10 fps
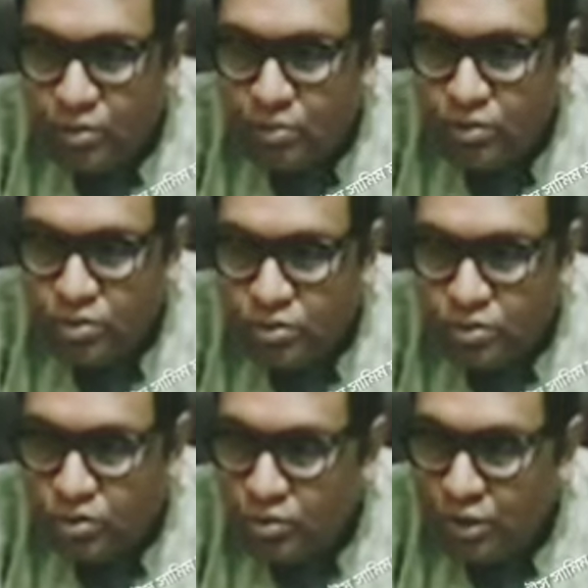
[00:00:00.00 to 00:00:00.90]
পর্যন্ত
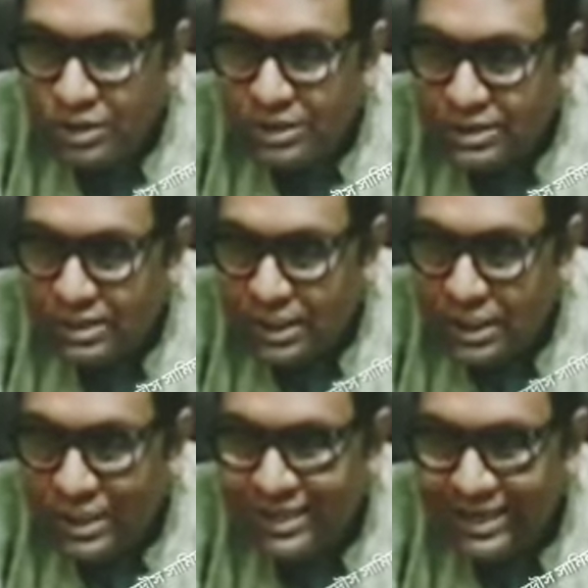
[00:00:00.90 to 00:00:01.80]
কোনো ডিসিশন
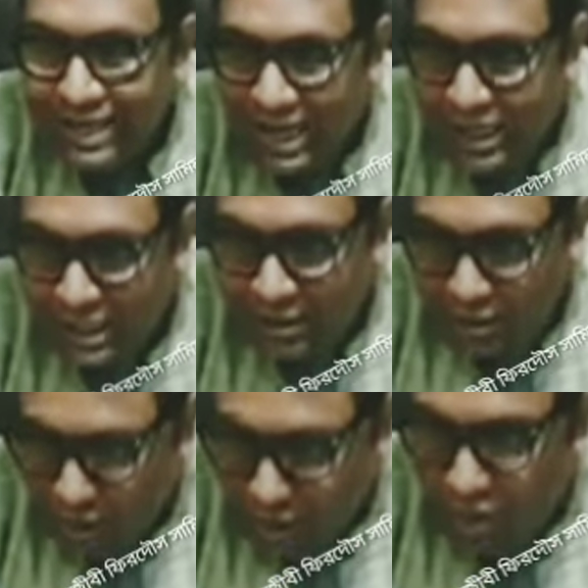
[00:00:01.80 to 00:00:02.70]
নেননি
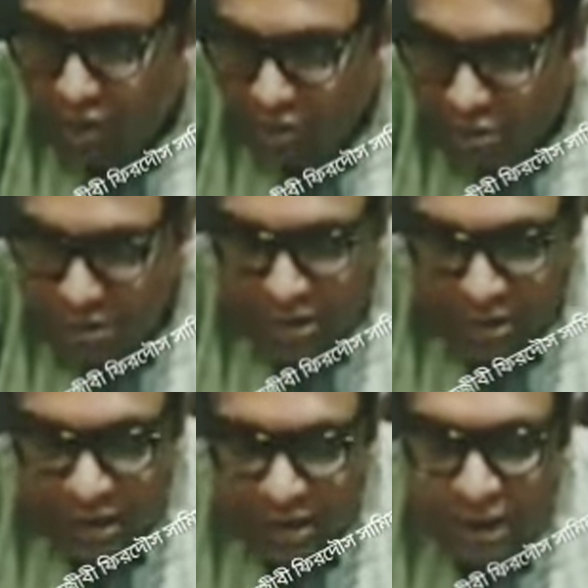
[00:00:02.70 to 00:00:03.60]
অনগোয়িং প্রসেসের
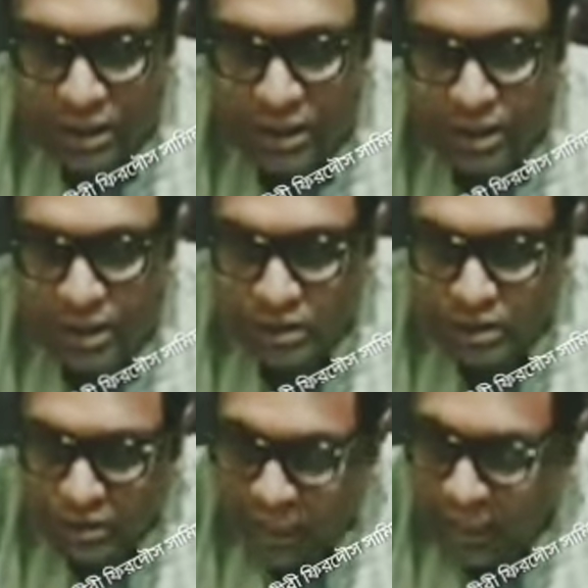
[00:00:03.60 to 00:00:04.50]
ক্ষেত্রে
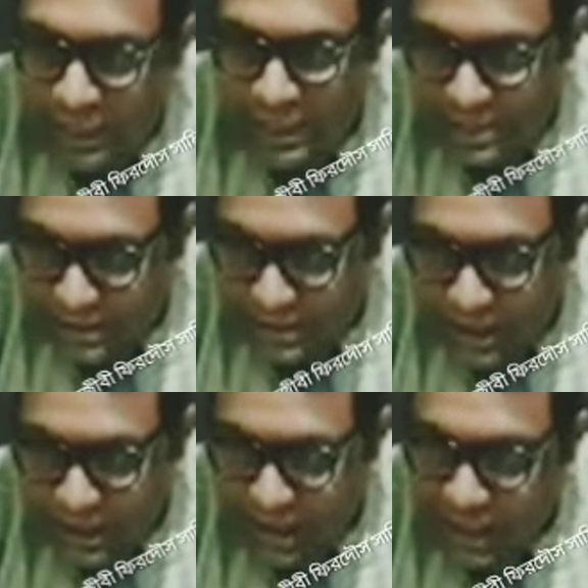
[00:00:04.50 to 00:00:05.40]
তারা কি ডিসিশন
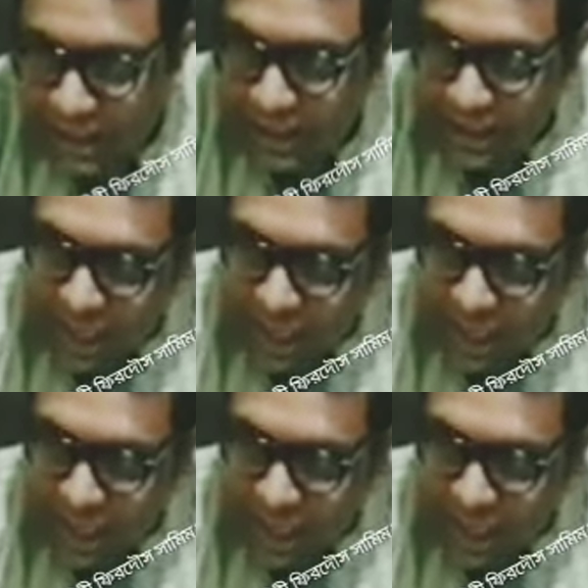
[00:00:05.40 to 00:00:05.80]
নেই তার